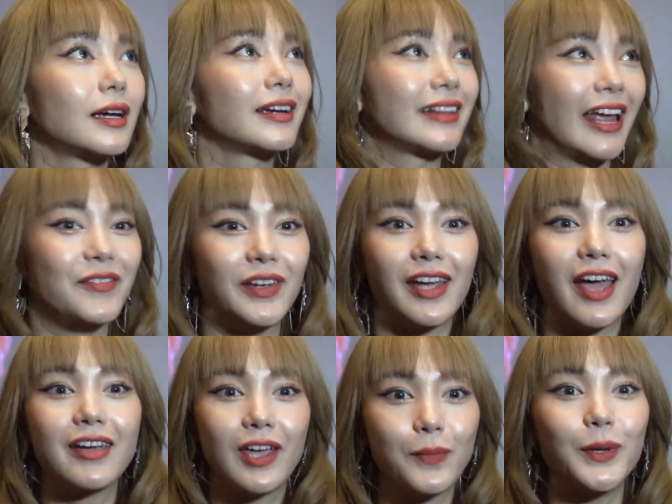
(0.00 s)
tại vì
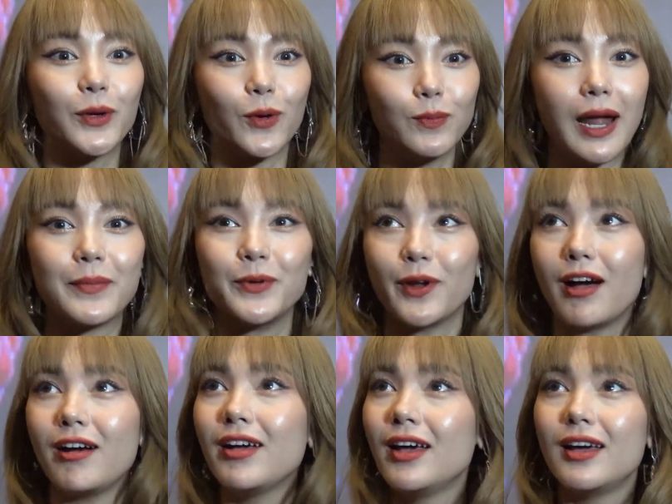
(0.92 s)
ekip mình cũng làm điều
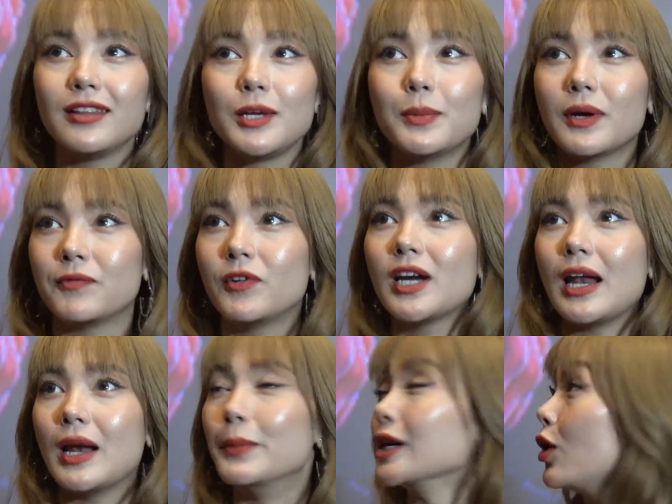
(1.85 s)
đó nhưng mà vấn đề
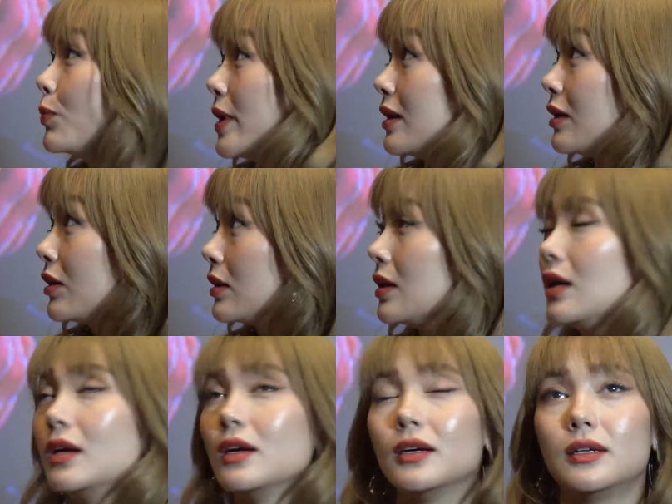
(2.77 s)
là mình không biết thôi
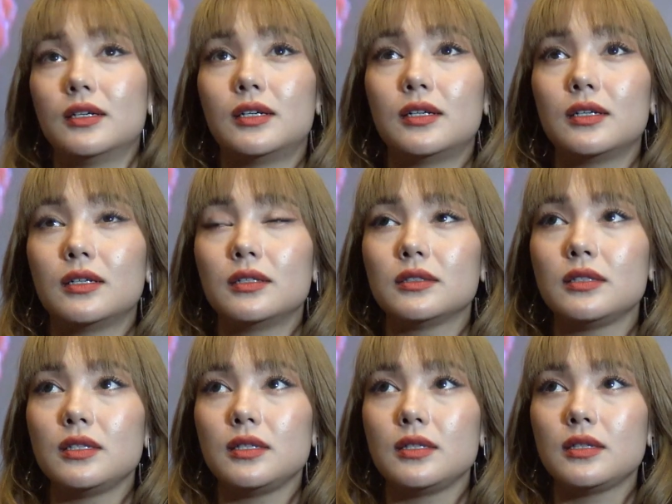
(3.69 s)
ờ,
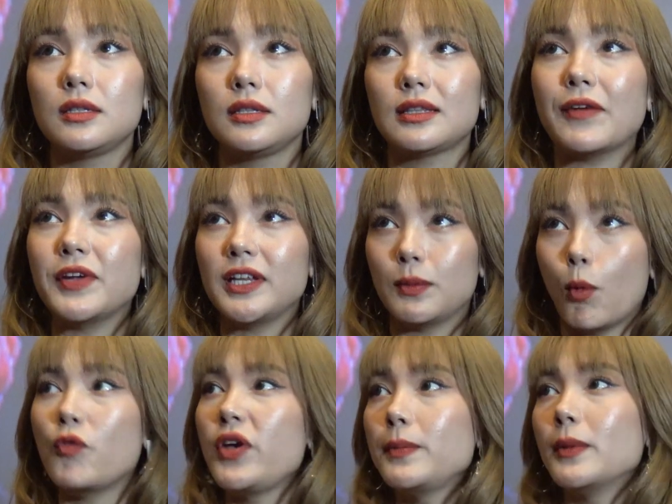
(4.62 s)
tại vì
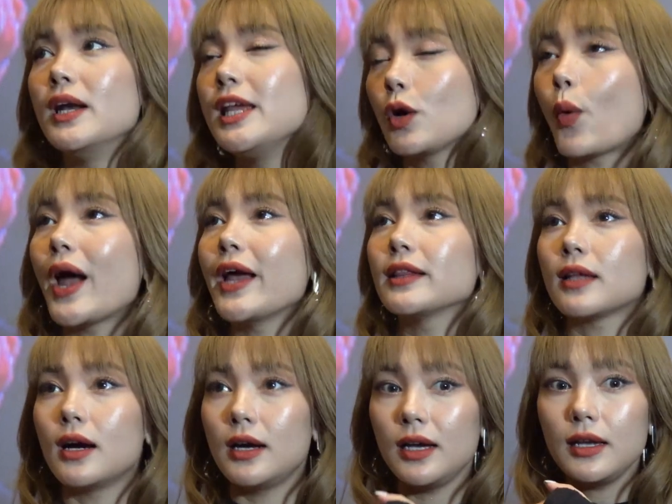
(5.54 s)
bộ phim nó liên quan
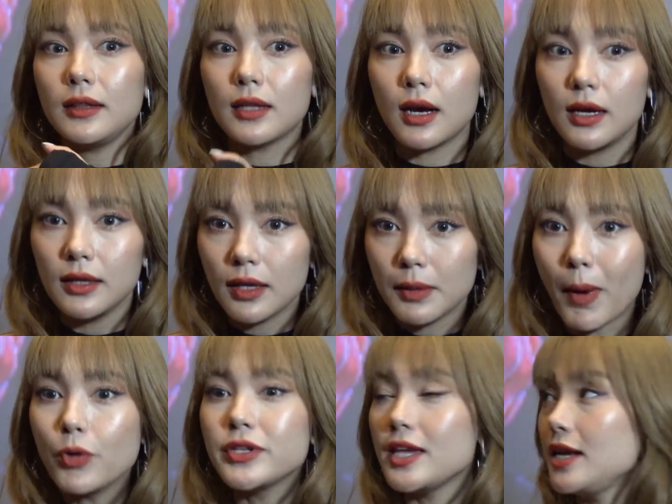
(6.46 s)
tới tới tới
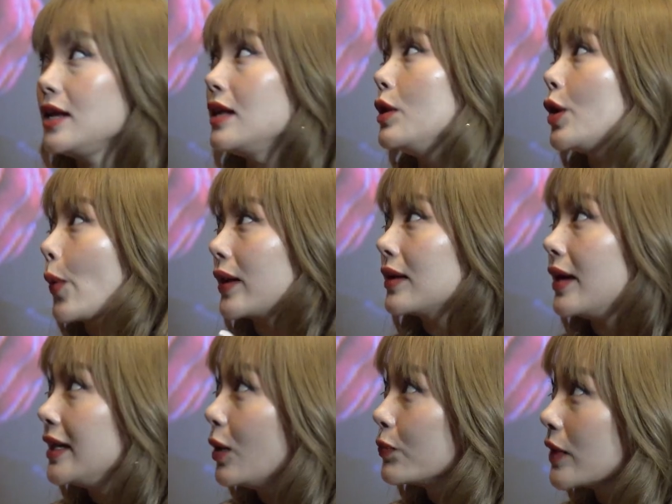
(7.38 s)
báo chí liên quan tới
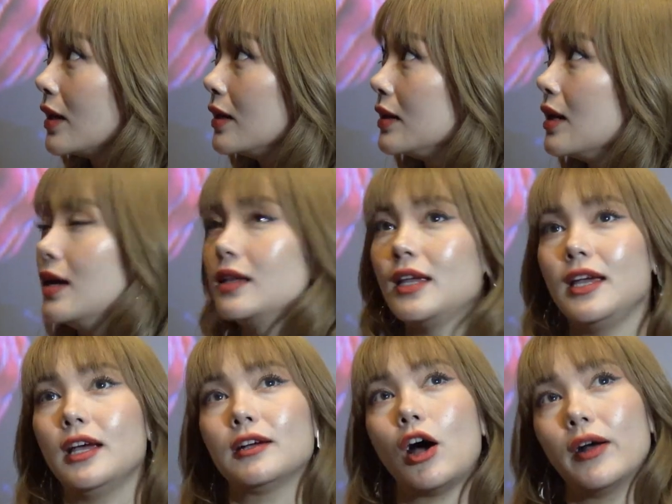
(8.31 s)
lấy thông tin
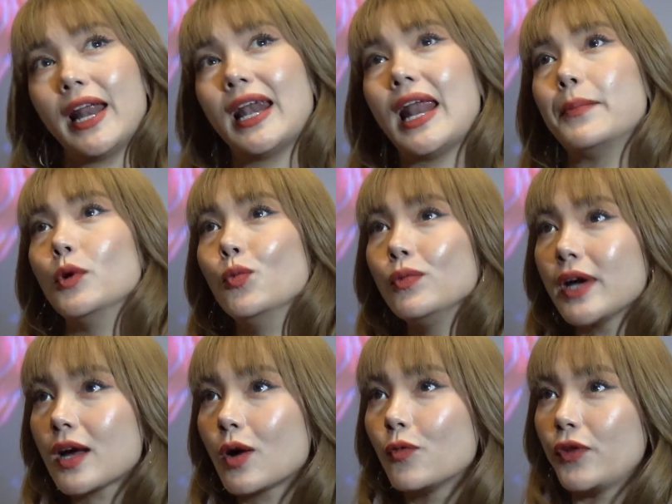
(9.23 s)
thì họ đang làm đúng
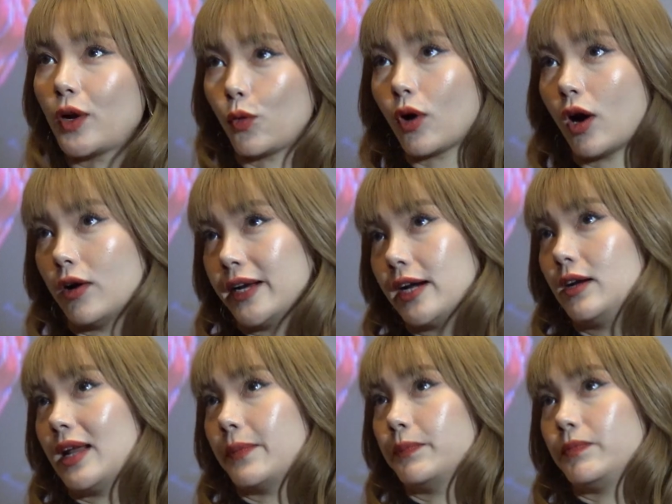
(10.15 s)
cái công việc của họ
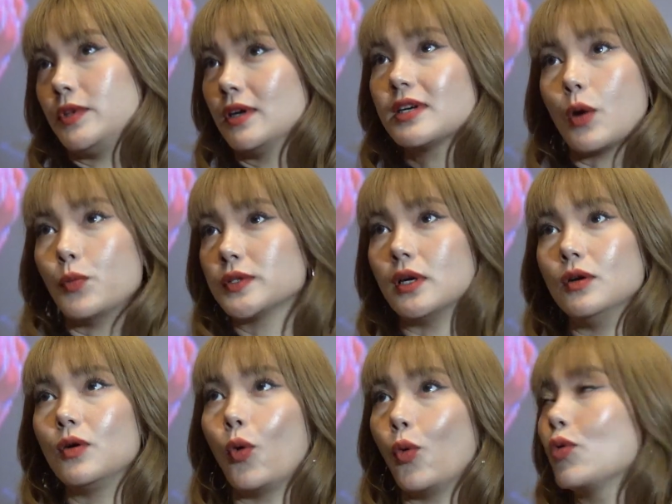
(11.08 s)
đang làm những cái cộng
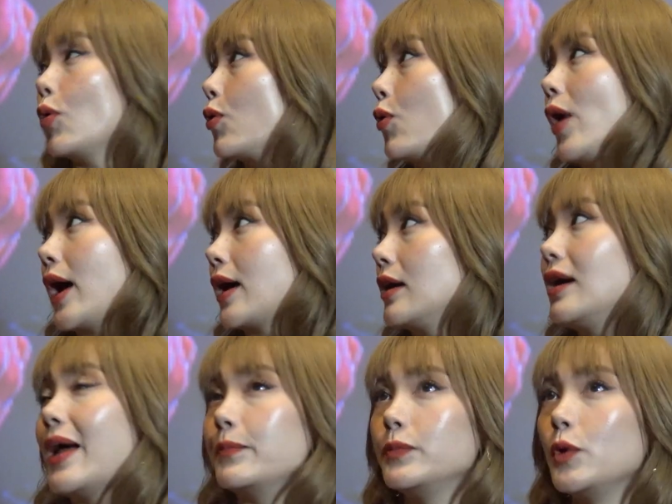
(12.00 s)
sự của của của hàng nó
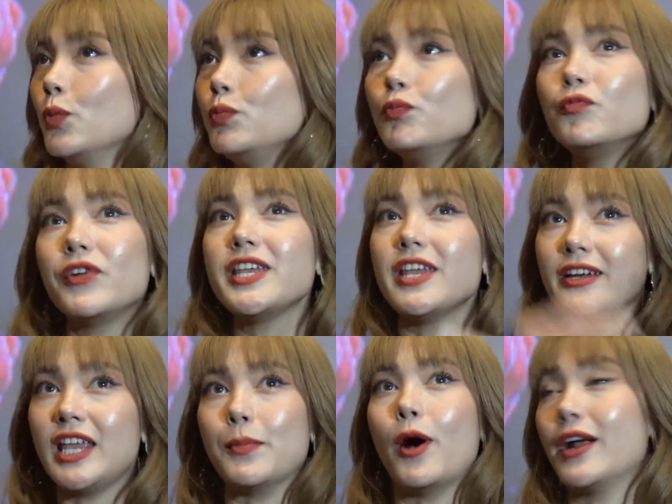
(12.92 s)
làm đúng với
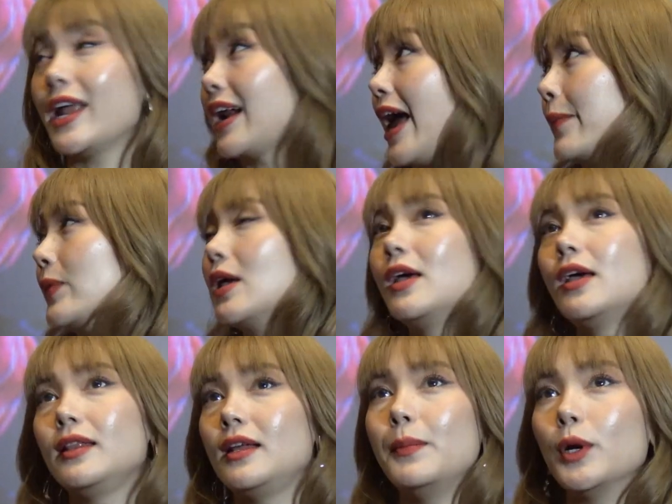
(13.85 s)
những gì mà họ đang làm
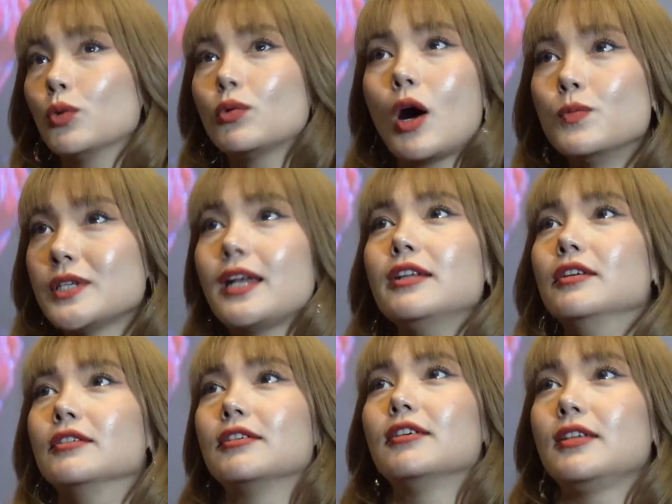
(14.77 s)
nên mình cũng không trách
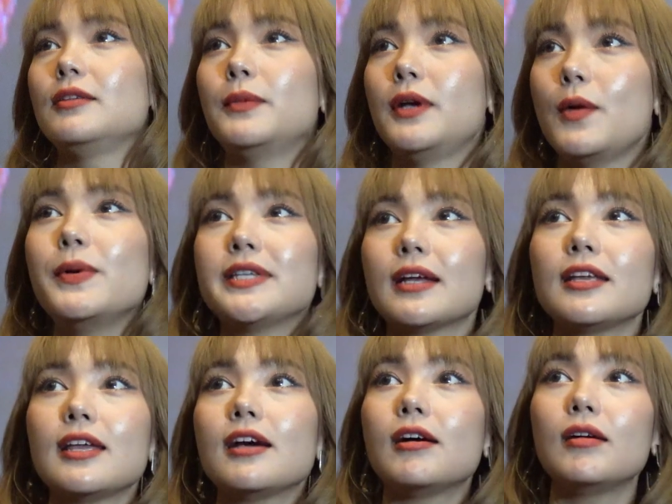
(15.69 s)
được nhưng mà nếu mà
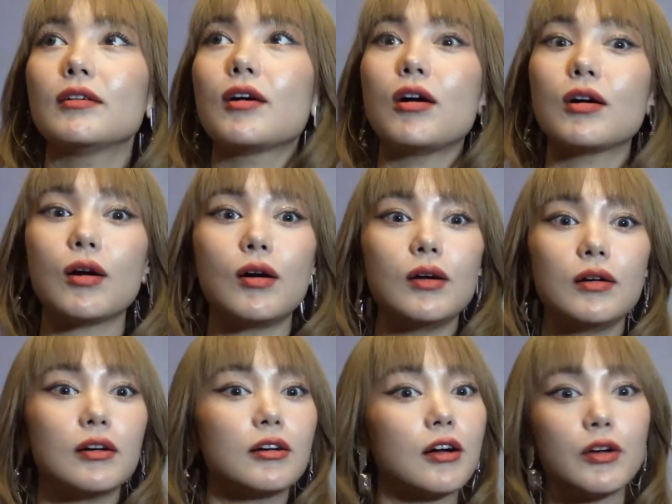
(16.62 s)
chắc chắn có có
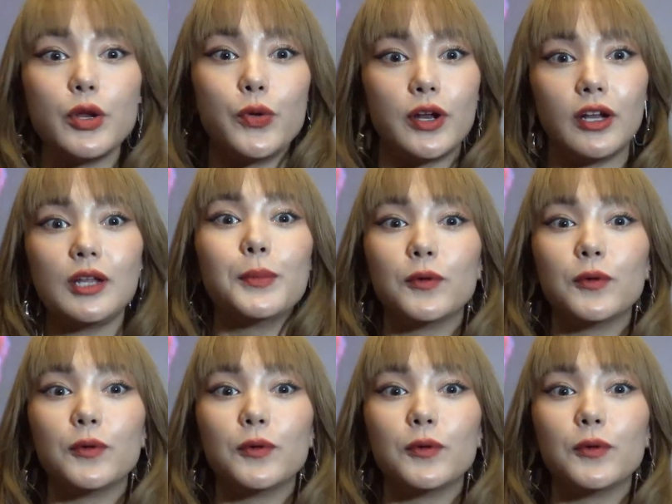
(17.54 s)
có có điều gì đó thì ừ.